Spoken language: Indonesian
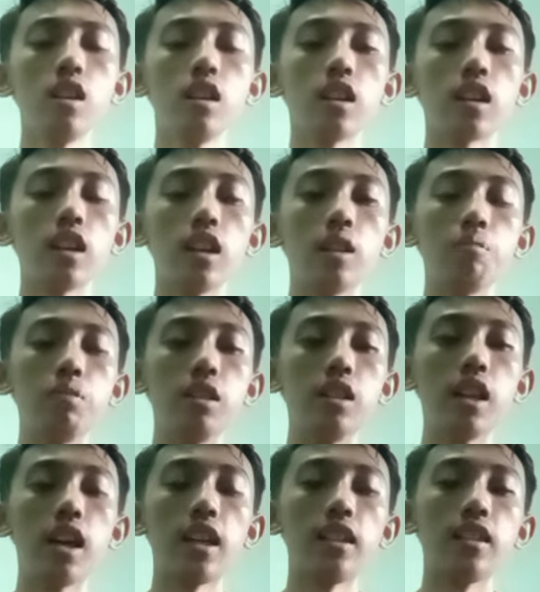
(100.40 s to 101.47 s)

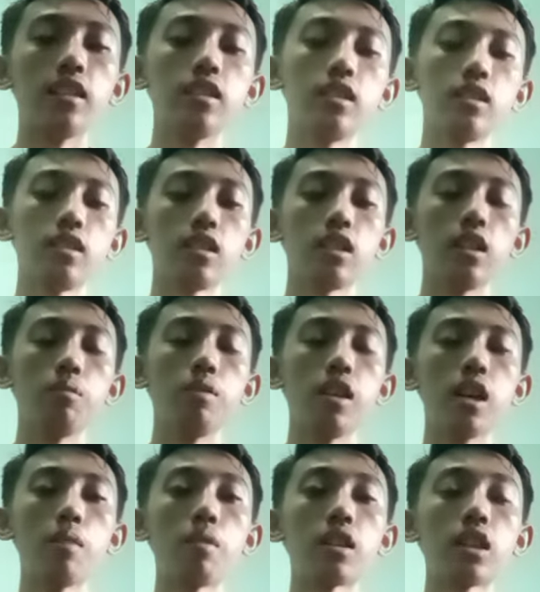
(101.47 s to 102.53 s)
kelebihan
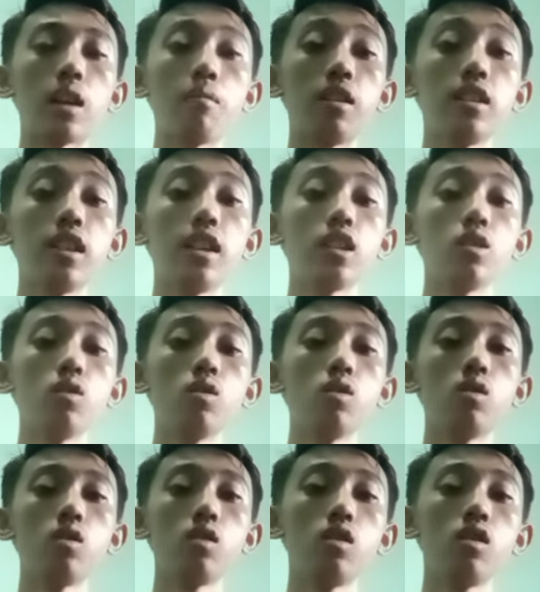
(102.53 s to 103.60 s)
kelebihan yang pertama yaitu
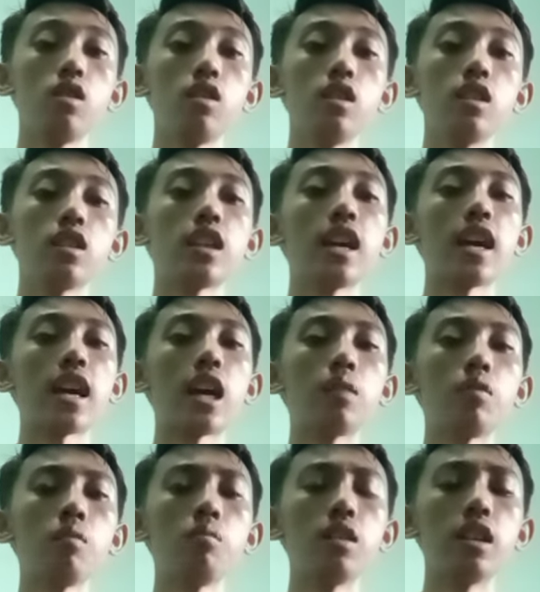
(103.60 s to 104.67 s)
saya akan
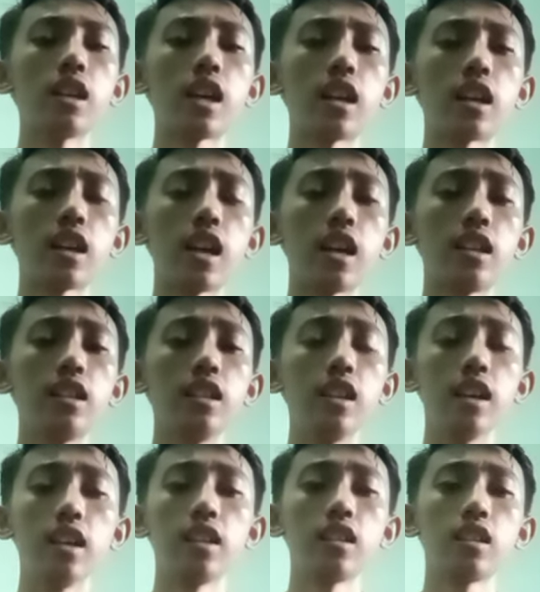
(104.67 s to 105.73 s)
memberikan
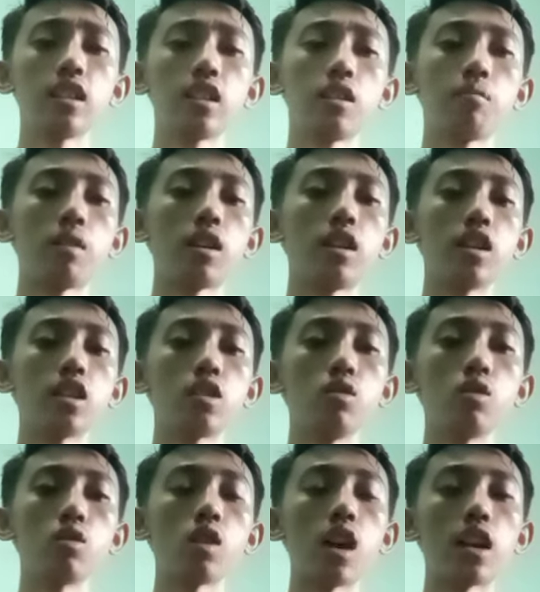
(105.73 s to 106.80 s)
keadilan kepada
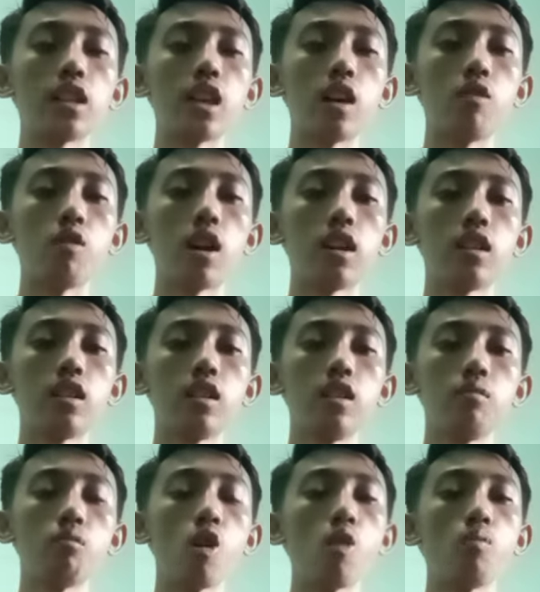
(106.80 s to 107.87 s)
seluruh karyawan
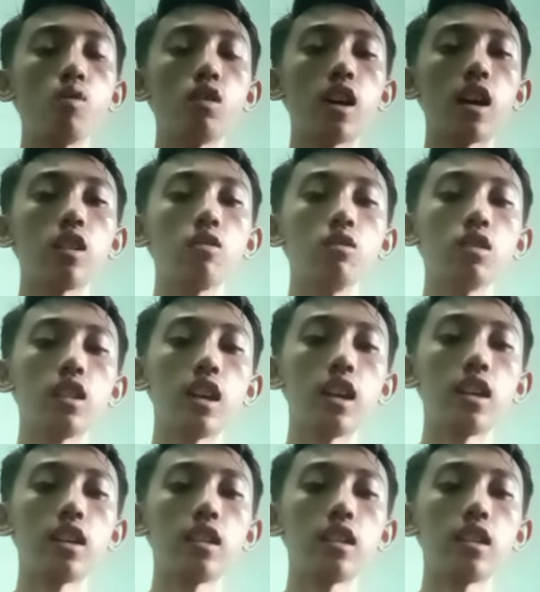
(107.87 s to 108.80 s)
maupun anggota